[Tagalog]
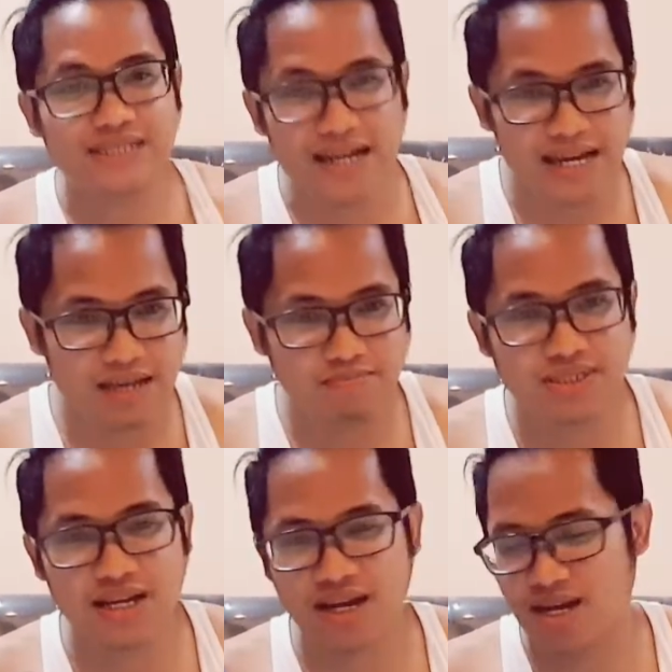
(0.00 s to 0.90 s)
time
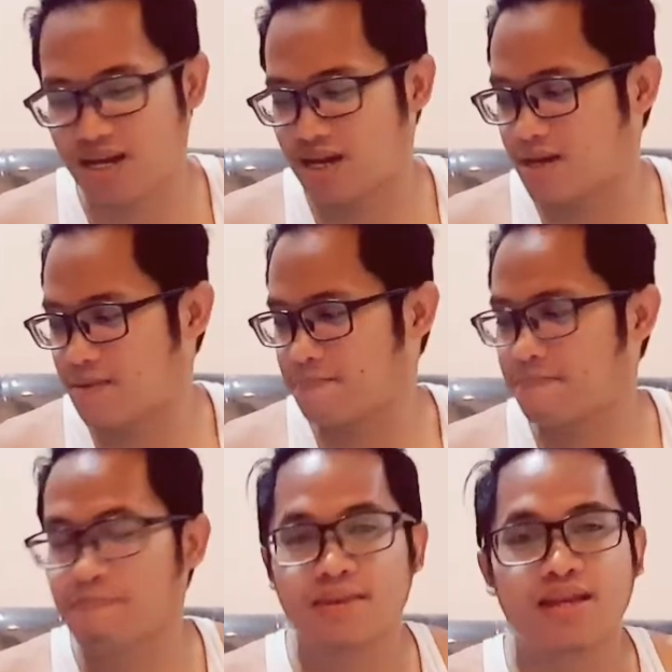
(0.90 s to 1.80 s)
sa
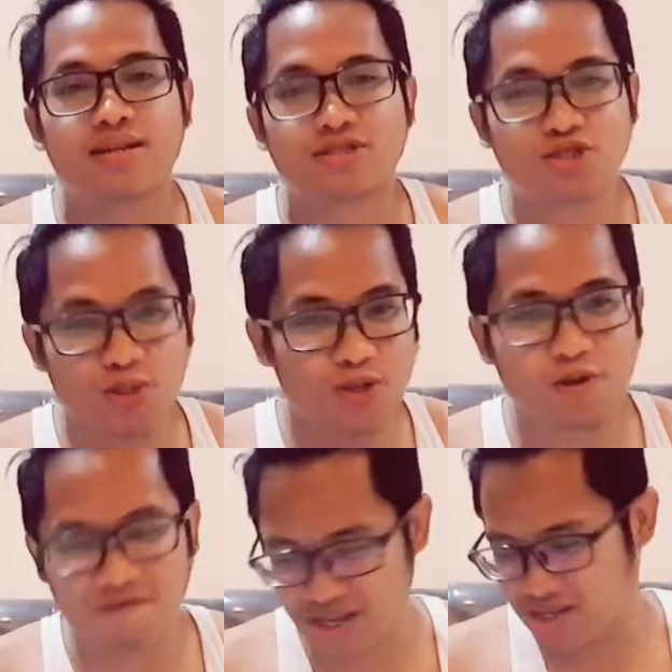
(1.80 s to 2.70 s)
susunod
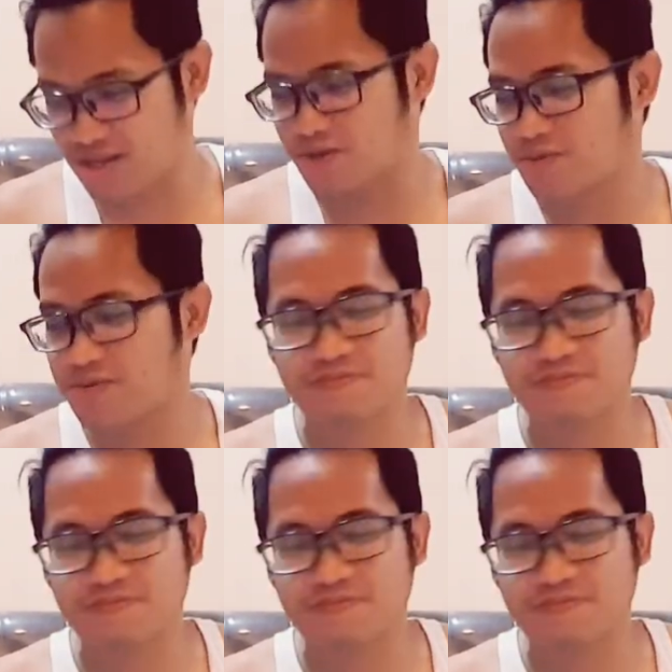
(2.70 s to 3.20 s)
kong video.